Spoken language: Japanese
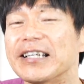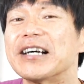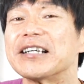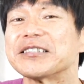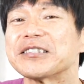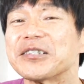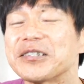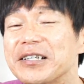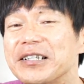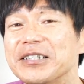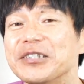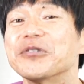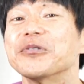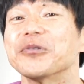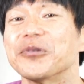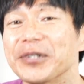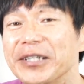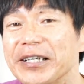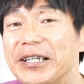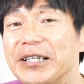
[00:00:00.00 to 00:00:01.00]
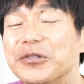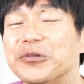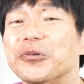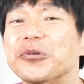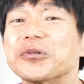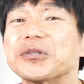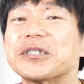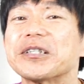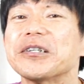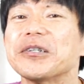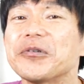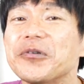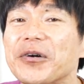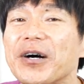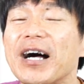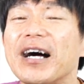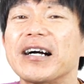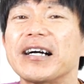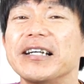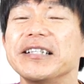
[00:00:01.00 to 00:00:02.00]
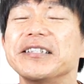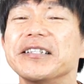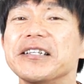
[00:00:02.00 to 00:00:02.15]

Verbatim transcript: ヤギ座の中にいるので、土星の破壊